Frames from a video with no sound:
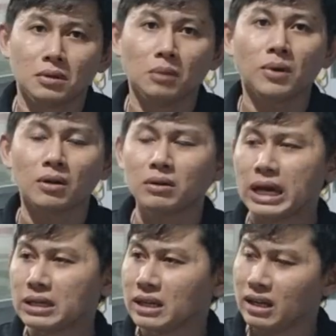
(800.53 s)
lúc đó nó
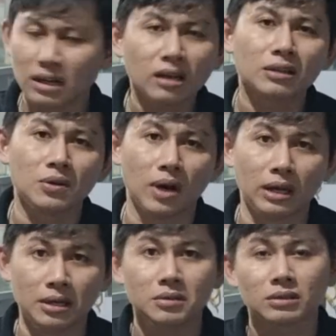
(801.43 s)
gây rất là nhiều
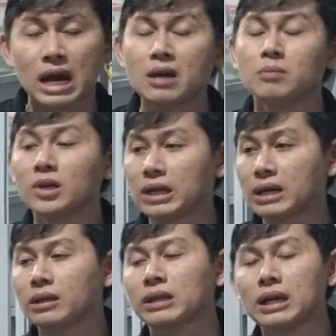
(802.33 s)
hệ lụy. Thái hôm bữa
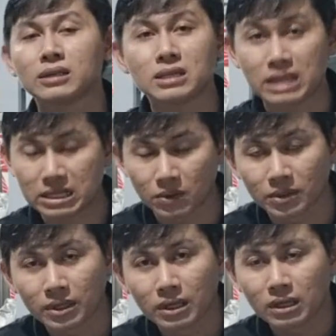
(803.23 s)
Thái đã chia sẻ
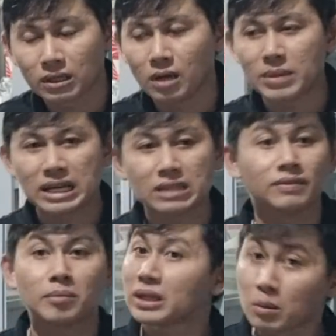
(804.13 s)
rồi, hôm nay Thái
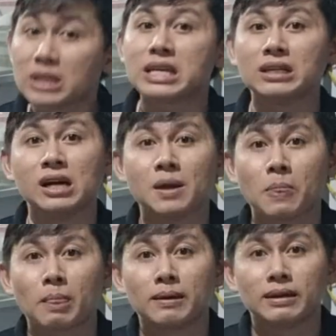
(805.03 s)
xin phép Thái không chia sẻ nữa
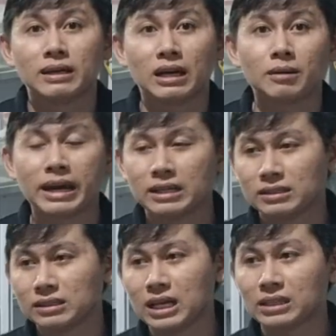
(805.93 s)
đó các bạn.
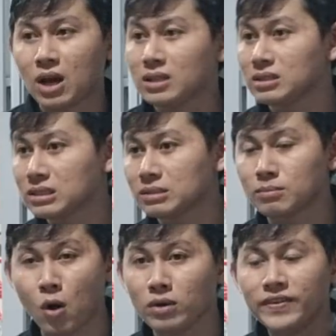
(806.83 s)
Thái
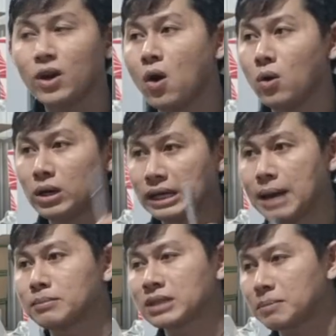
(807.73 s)
mỗi video
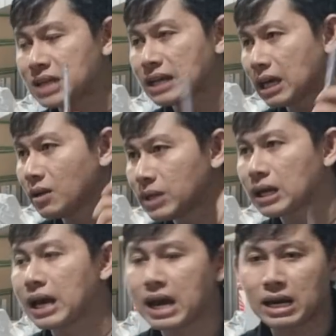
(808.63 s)
làm trái Thái đều
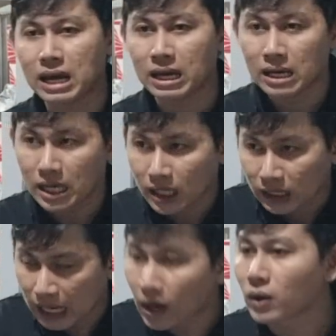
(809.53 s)
nhắc là
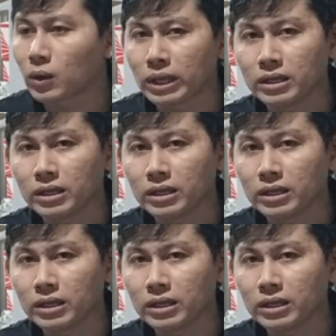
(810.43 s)
cái đọt đầu